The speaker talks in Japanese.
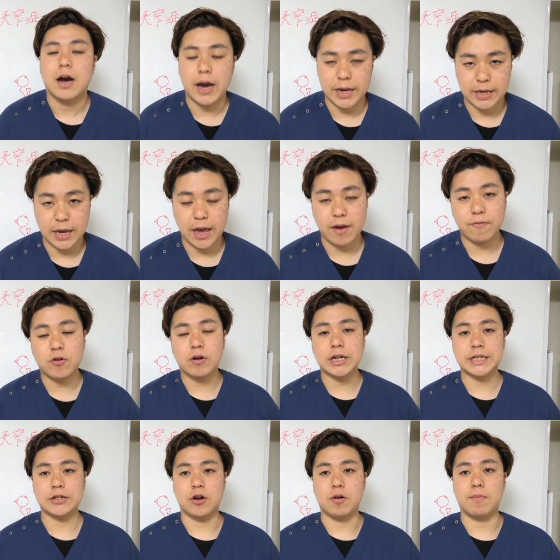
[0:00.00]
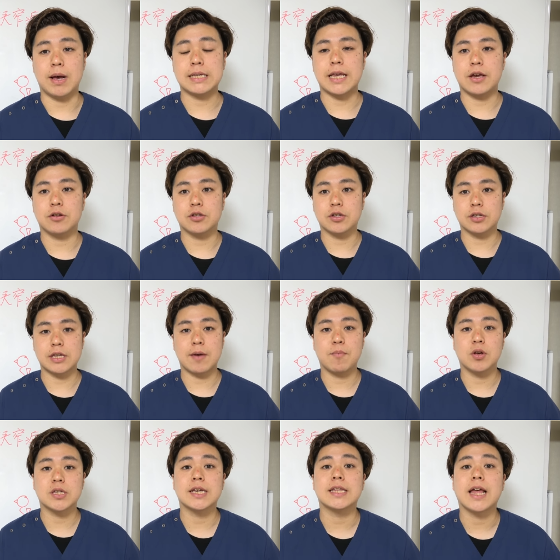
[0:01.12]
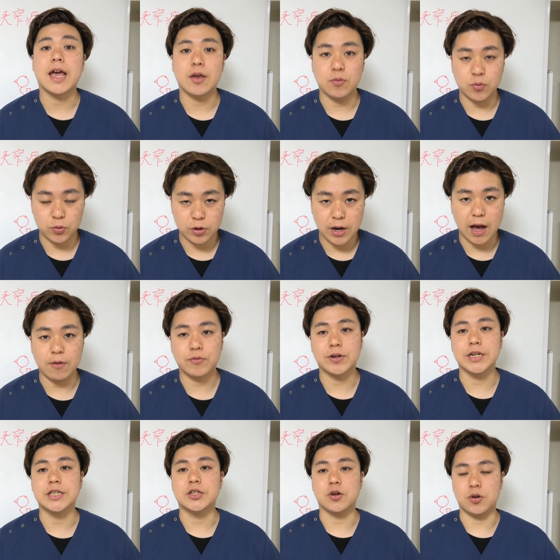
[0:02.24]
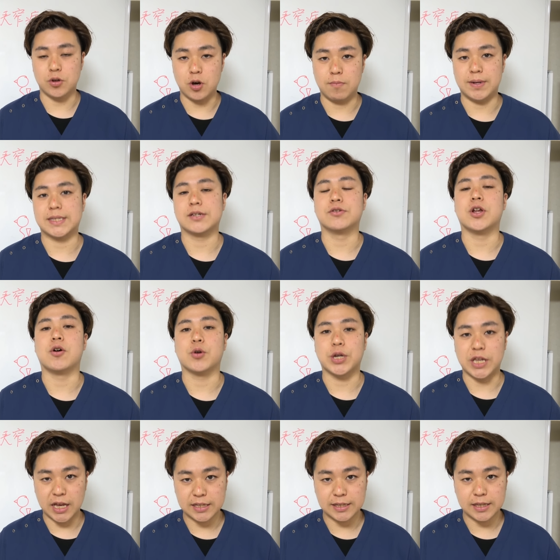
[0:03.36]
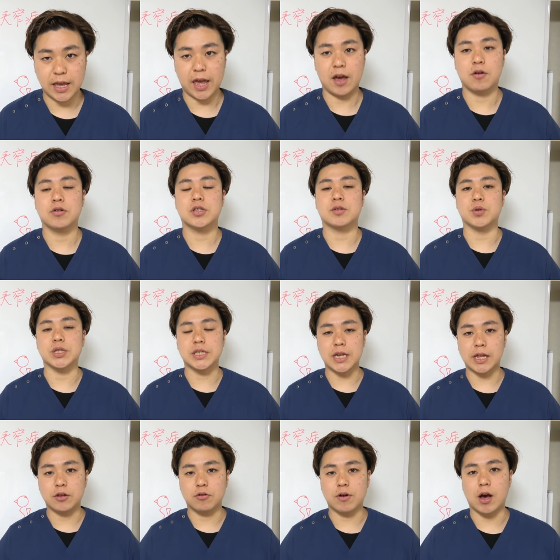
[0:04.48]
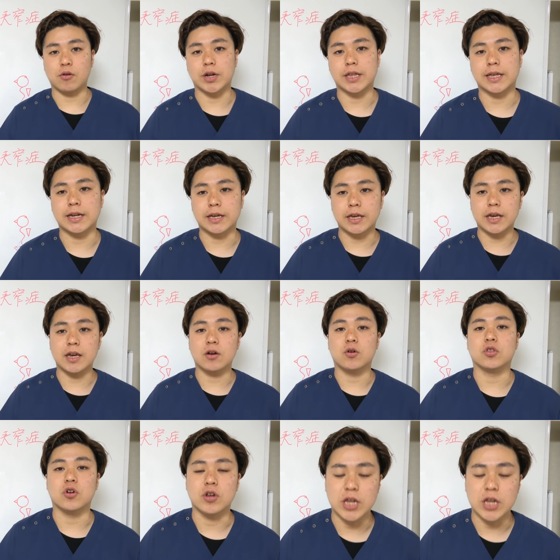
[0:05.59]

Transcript: はい、えー、福岡市の慢性腰痛専門整体院福科副院長の松尾直樹です、えー、本日もですね動画をご覧いただき本当